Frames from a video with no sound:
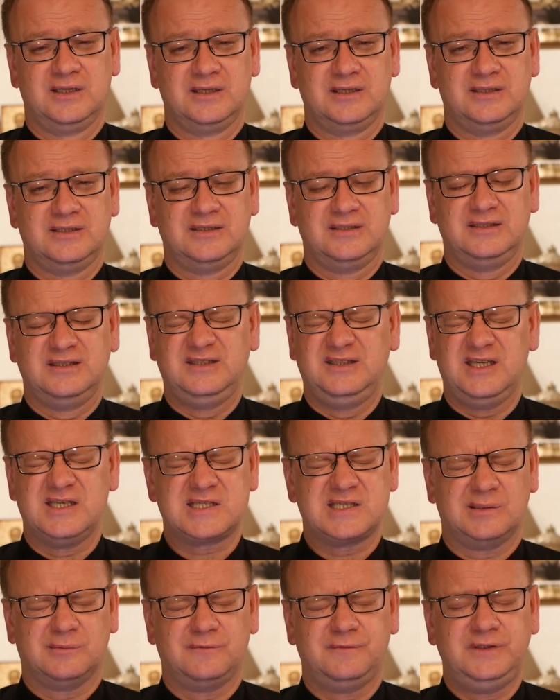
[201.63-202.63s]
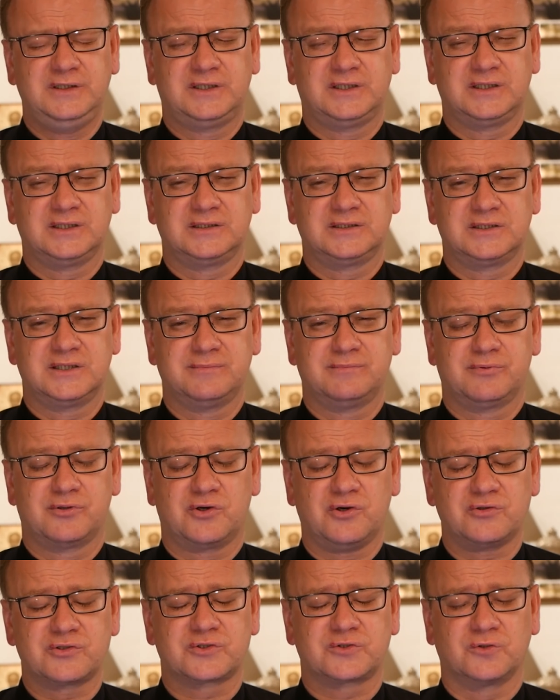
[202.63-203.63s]
Y, niesamowicie
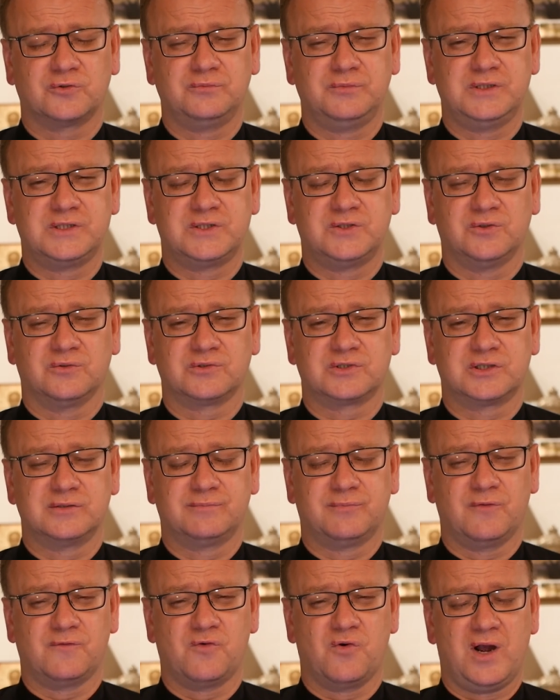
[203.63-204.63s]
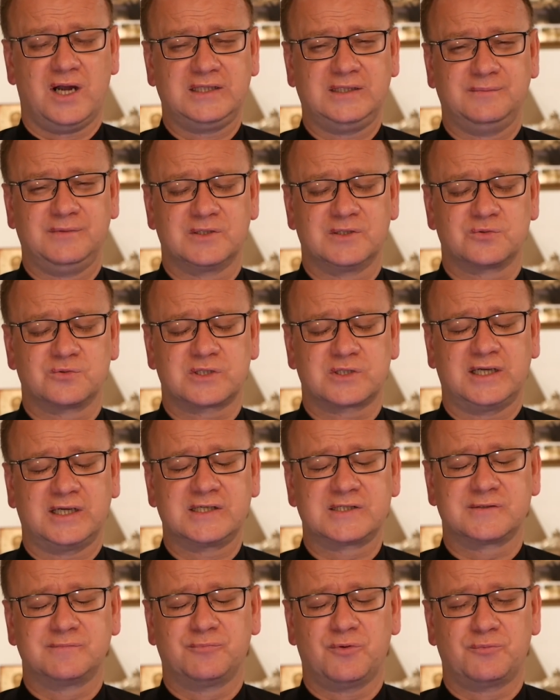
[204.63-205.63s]
prostą misją czy powołaniem Jezusa
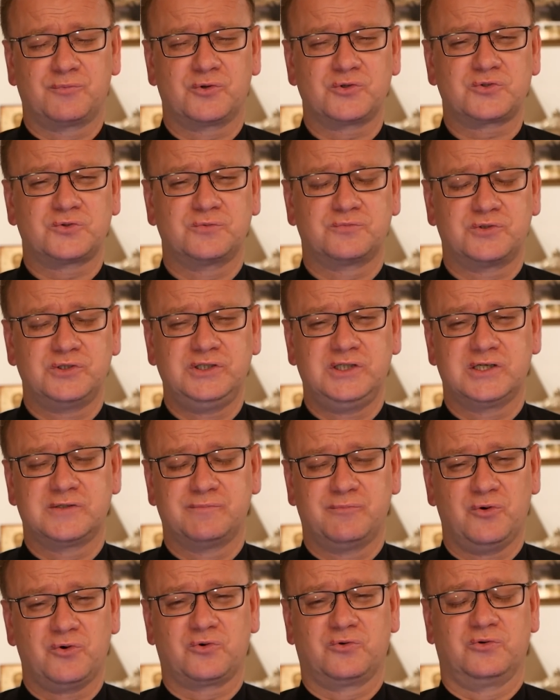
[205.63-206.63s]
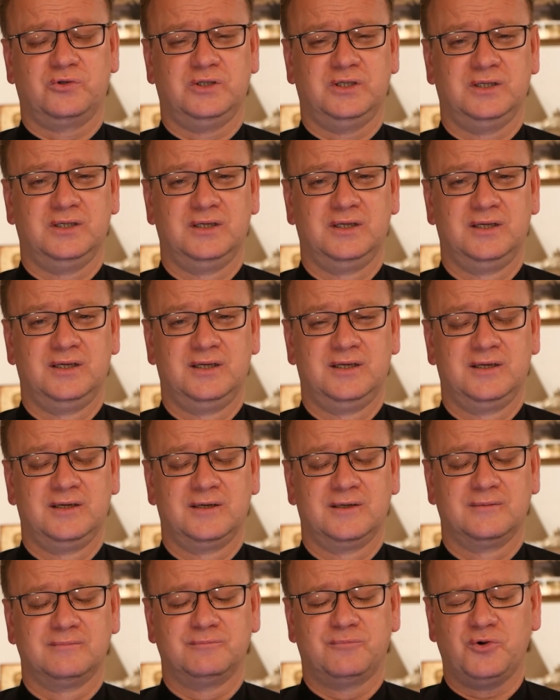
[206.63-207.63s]
jest po prostu przynieść pokój.
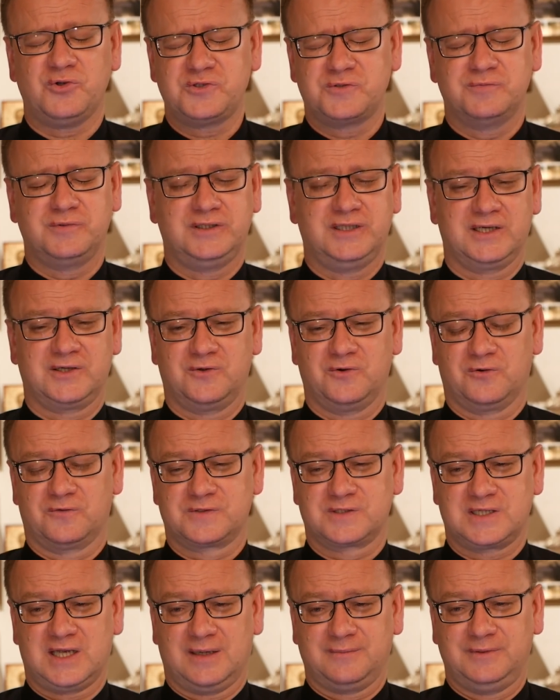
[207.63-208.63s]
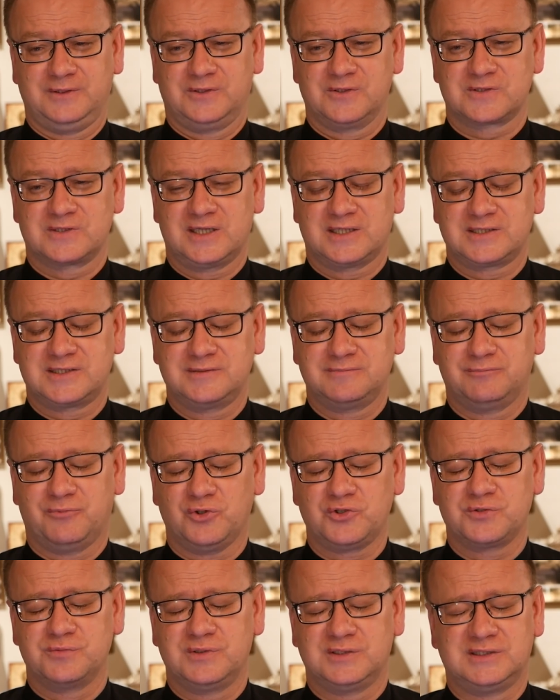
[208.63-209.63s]
Bądźmy Jego owcami, to znaczy
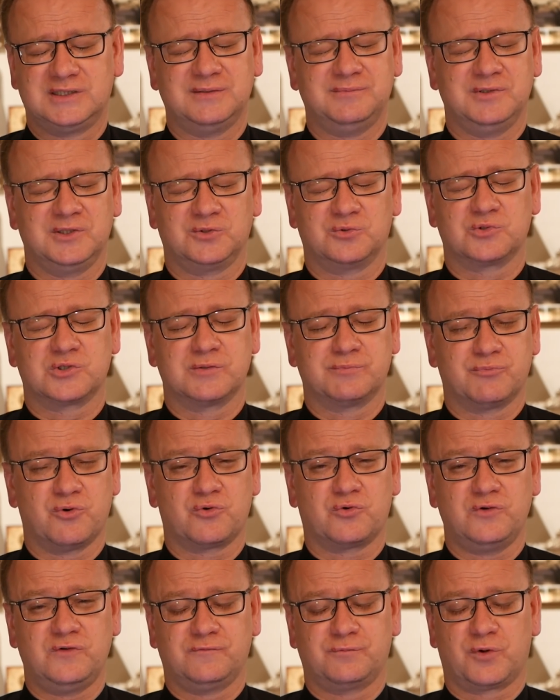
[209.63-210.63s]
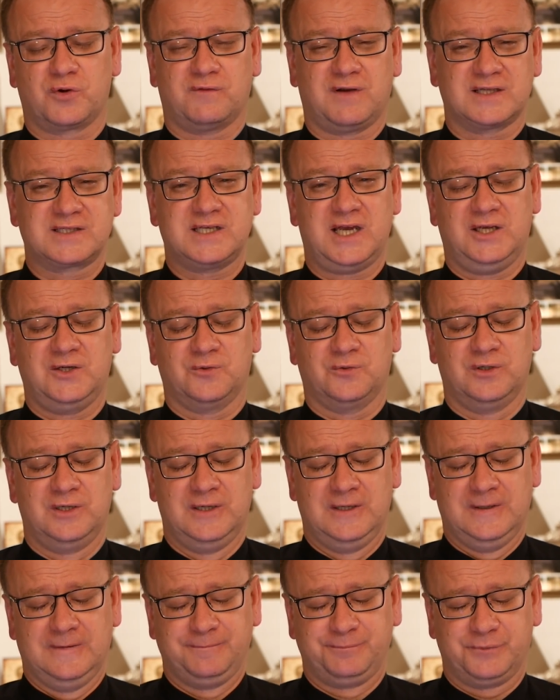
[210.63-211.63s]
bądźmy tymi, którzy pokój wprowadzają,
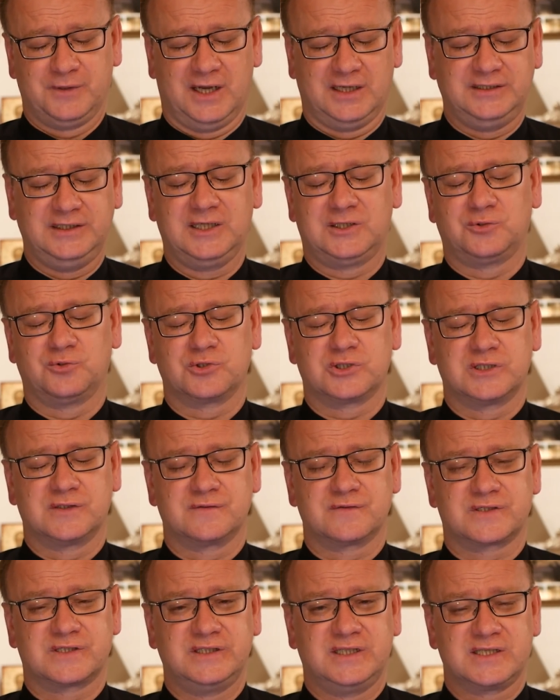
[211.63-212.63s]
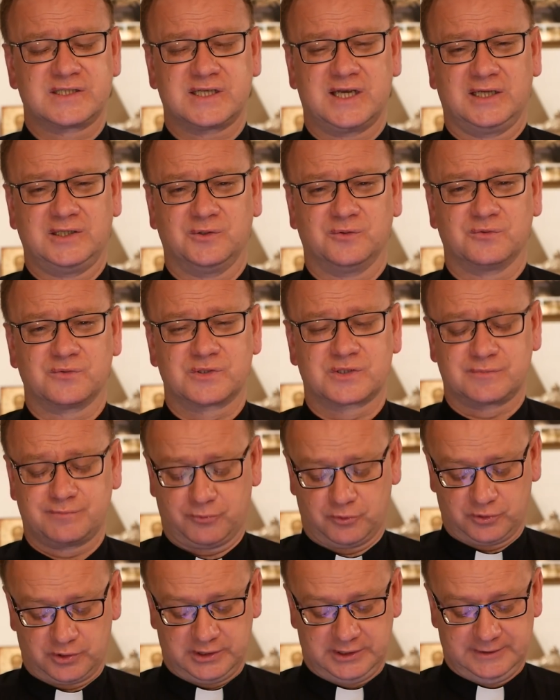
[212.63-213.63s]
a niektórzy wzniecają
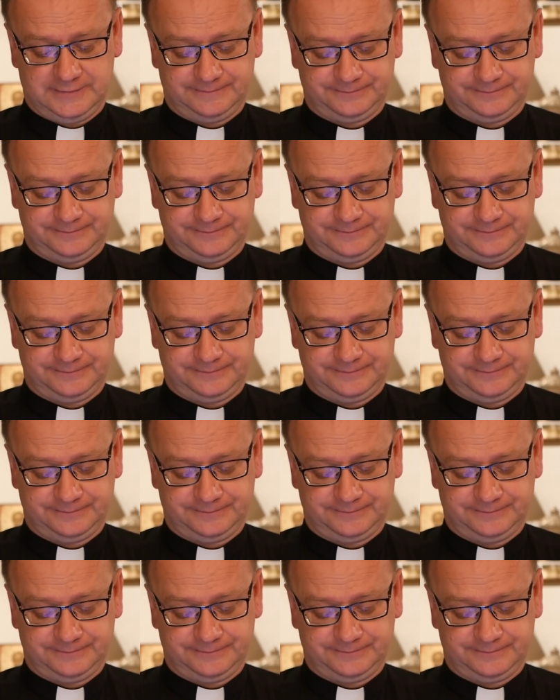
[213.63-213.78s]
spory.